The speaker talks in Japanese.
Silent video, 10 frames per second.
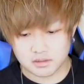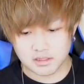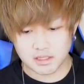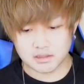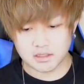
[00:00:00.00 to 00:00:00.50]

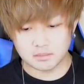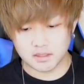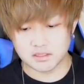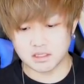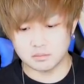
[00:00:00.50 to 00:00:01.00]
最低
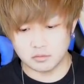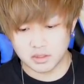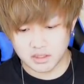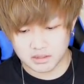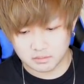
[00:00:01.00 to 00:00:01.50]
ダメージが設
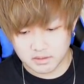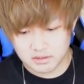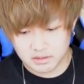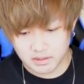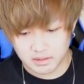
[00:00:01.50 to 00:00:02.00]
けられてま
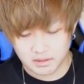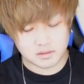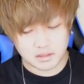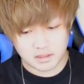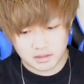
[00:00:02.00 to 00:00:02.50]
して、
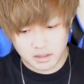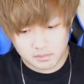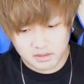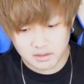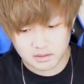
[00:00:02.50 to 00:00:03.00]
に段階
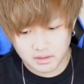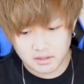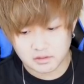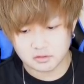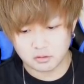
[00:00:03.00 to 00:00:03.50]
目だったらな
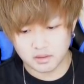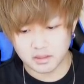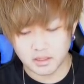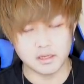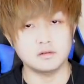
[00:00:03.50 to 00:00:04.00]
なじゅうごまん
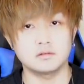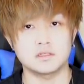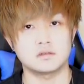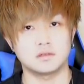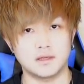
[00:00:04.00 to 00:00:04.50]
入るんで
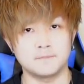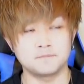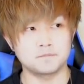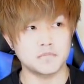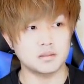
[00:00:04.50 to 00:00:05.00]
すよね。
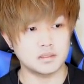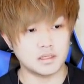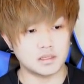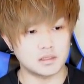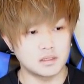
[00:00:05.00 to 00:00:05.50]
なん
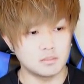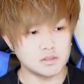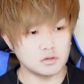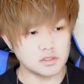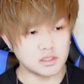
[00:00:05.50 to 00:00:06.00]
で、まあ、
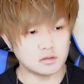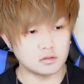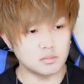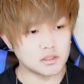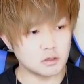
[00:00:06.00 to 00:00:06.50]
正直言う
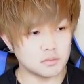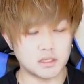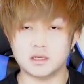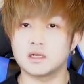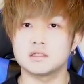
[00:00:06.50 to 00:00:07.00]
とメテオみた
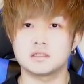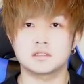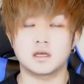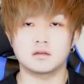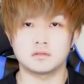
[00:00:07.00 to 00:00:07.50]
いな感じで
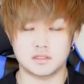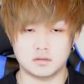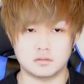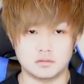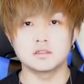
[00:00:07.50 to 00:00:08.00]
使えるんです
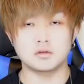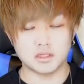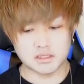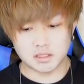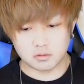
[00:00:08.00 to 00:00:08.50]
よ。それ
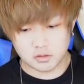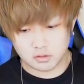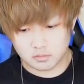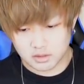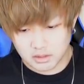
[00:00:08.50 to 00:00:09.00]
で雑魚処
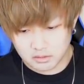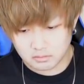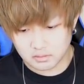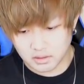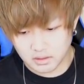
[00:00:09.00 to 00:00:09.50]
理もでき
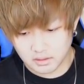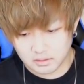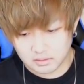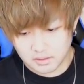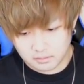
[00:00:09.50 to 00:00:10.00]
るんで、
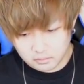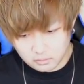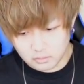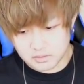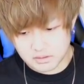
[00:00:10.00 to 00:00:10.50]
結
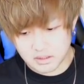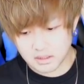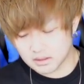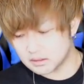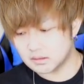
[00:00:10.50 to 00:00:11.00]
構使
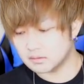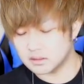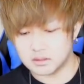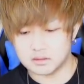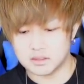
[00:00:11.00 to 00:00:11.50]
い勝手は
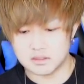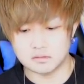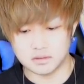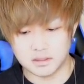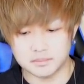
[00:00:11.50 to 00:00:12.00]
いいんです
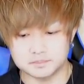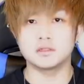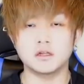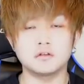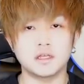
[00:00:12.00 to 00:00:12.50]
よね。
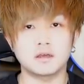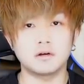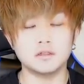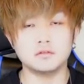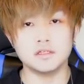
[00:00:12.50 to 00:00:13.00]
なので、
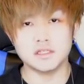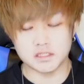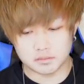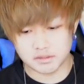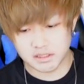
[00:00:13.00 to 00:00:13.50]
割と
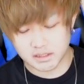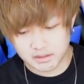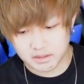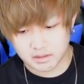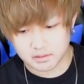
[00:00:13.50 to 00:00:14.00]
エスエス も捨てが
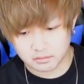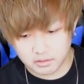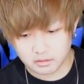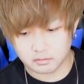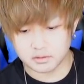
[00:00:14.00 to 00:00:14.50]
たいなっていうふう
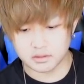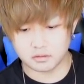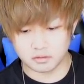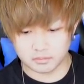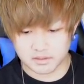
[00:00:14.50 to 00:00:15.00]
に思って
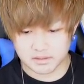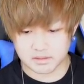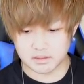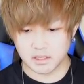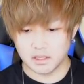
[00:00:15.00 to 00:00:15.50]
おりま
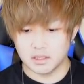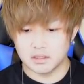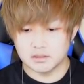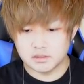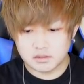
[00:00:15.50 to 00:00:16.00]
す。
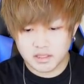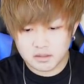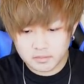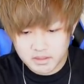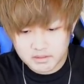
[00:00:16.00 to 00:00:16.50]
周
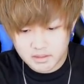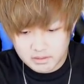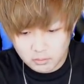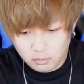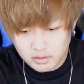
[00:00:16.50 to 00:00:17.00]
回組だった
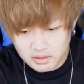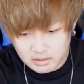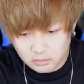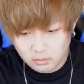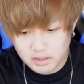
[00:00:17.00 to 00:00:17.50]
ら同
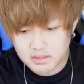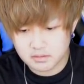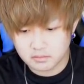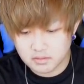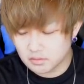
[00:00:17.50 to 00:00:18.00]
撃、同撃
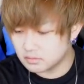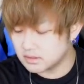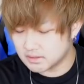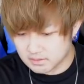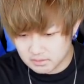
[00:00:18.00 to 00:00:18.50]
即、即
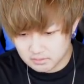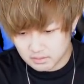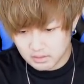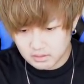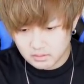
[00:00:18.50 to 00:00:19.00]
必殺。
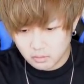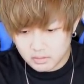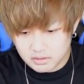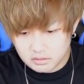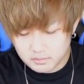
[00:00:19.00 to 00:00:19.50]

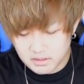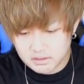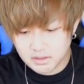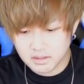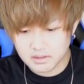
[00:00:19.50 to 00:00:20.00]
攻略組
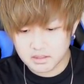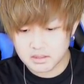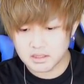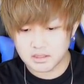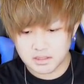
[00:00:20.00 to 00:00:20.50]
だったら
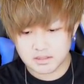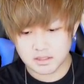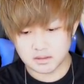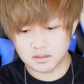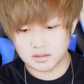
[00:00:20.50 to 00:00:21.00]
激撃、
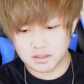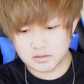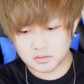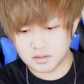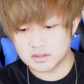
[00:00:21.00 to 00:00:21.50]
戦撃、
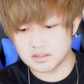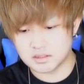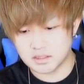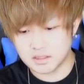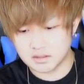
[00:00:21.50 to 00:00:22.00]
即必
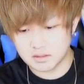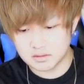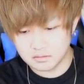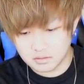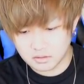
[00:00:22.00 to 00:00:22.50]
殺がいいかなっ
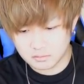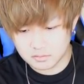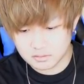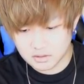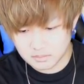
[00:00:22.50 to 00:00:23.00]
ていうふうに
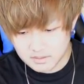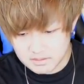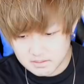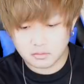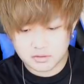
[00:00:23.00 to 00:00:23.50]
思っていま
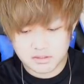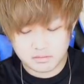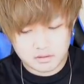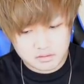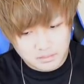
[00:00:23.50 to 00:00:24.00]
す。こちら
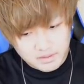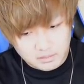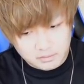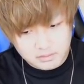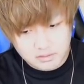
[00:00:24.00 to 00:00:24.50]
は
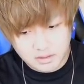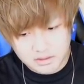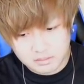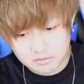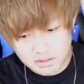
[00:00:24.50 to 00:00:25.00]
クラピカ持ってる
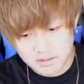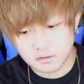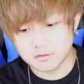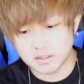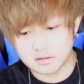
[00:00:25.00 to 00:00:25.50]
方向けな
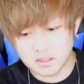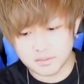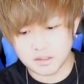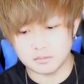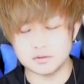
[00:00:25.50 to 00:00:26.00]
ので、
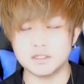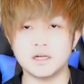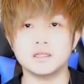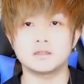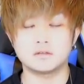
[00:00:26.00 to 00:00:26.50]
クラピカ持って
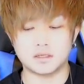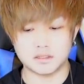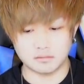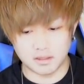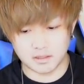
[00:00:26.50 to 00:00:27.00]
ないっていう
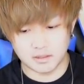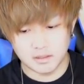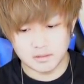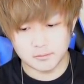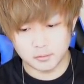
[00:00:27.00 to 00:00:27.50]
方は、
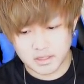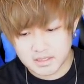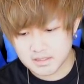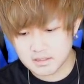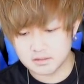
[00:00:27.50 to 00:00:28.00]
同
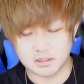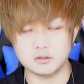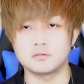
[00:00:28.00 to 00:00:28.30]
撃さん種がいいと